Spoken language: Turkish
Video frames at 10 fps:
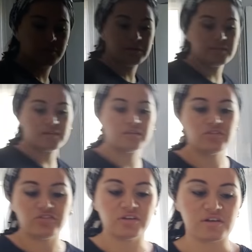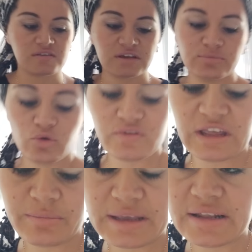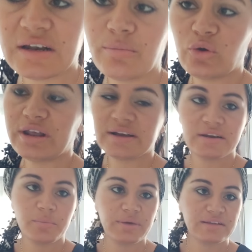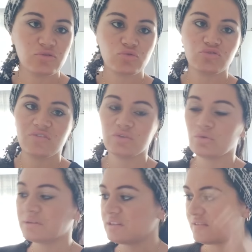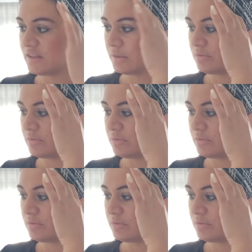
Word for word: kadar ben de sandviçleri hazırlayayım. Tost ekmeklerine böyle krem peynir süreceğim ve domates